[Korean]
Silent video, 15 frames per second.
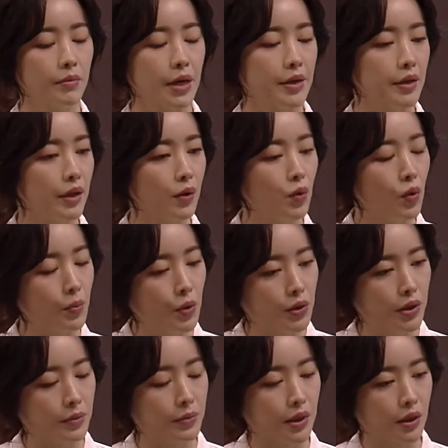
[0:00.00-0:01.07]
만약에
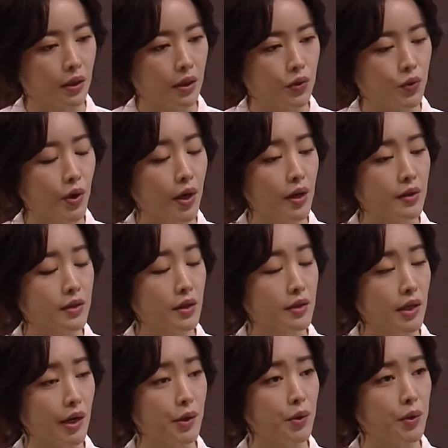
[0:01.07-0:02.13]
고모님이 최간장
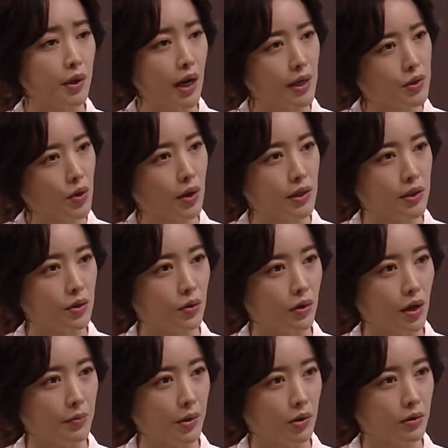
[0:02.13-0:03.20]
자료를 가져가신
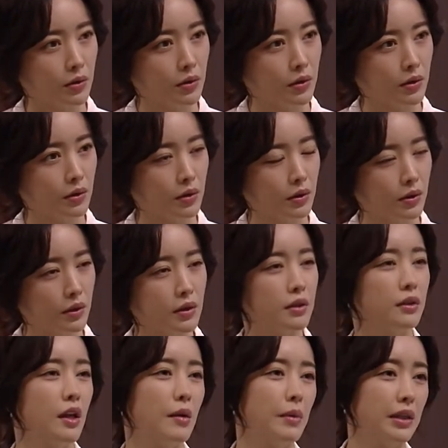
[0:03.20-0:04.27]
거라면
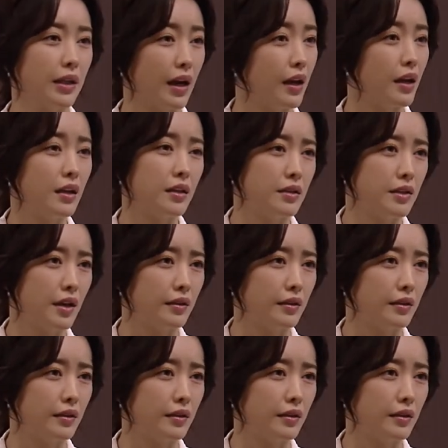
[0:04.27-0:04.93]
그나마 다행이지